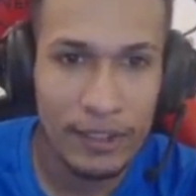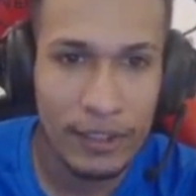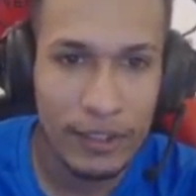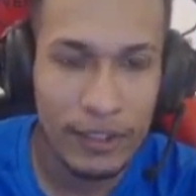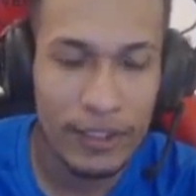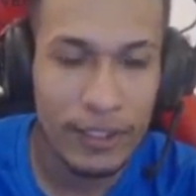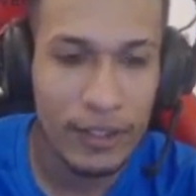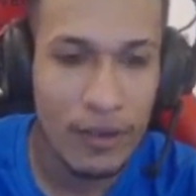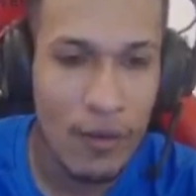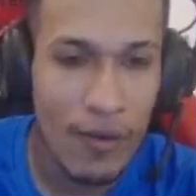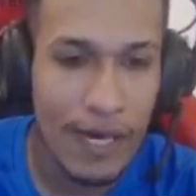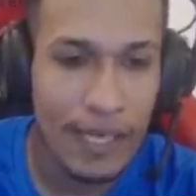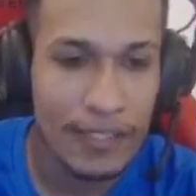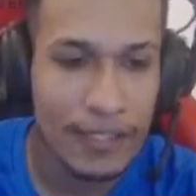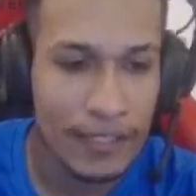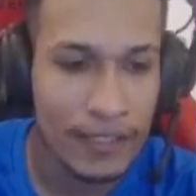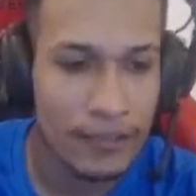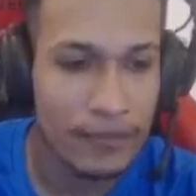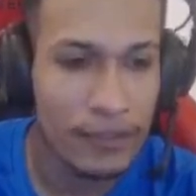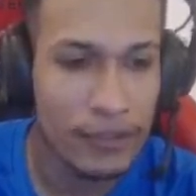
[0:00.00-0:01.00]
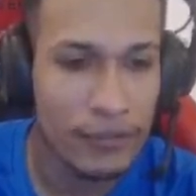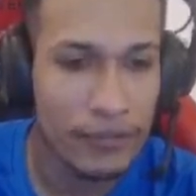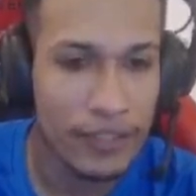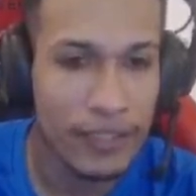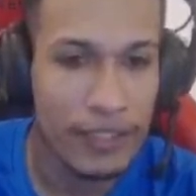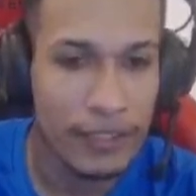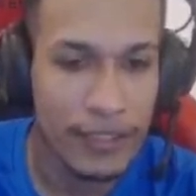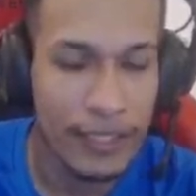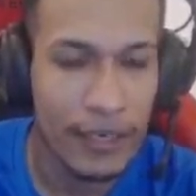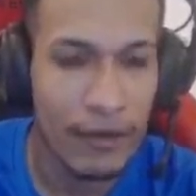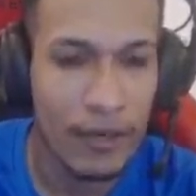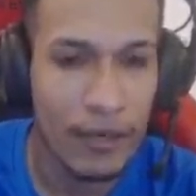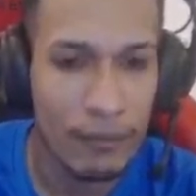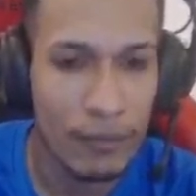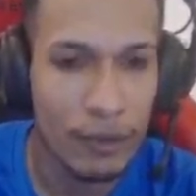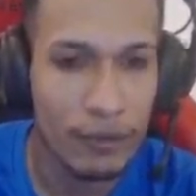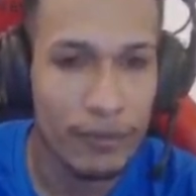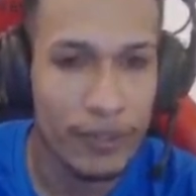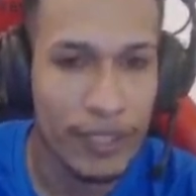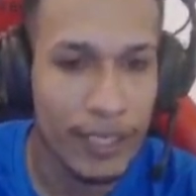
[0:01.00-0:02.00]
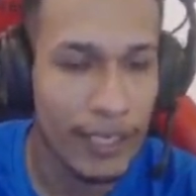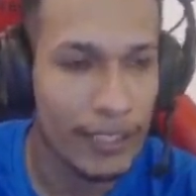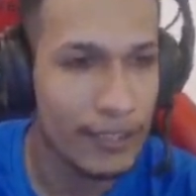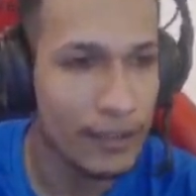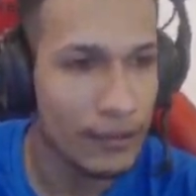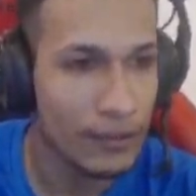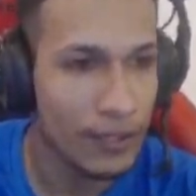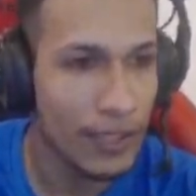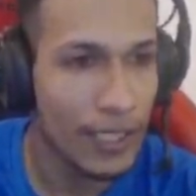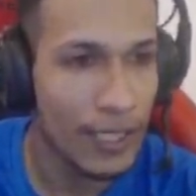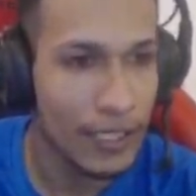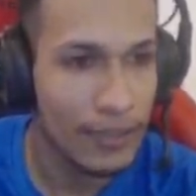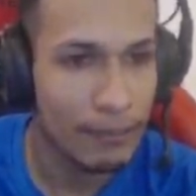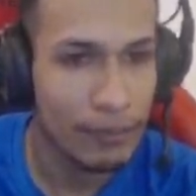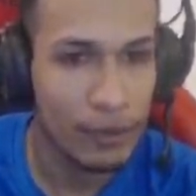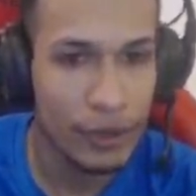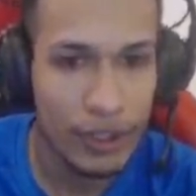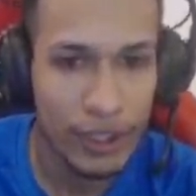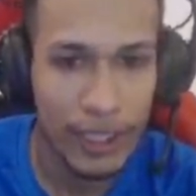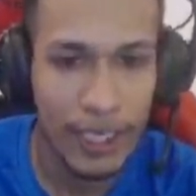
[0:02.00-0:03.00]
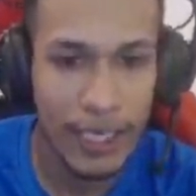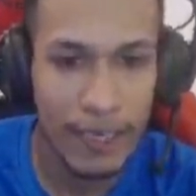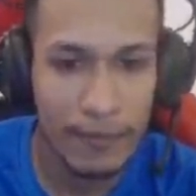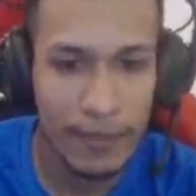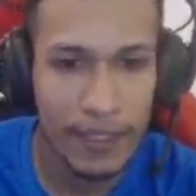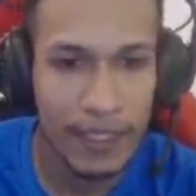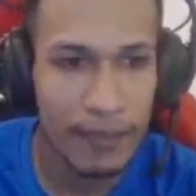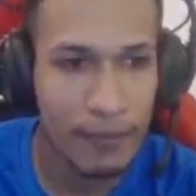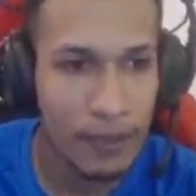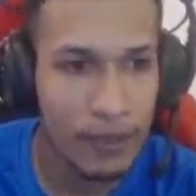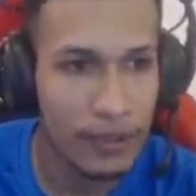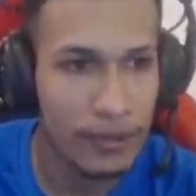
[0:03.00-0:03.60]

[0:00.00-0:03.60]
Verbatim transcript: em recuar não, viu, velho? Dá uma bobeada no cara e puxa a arma na mão e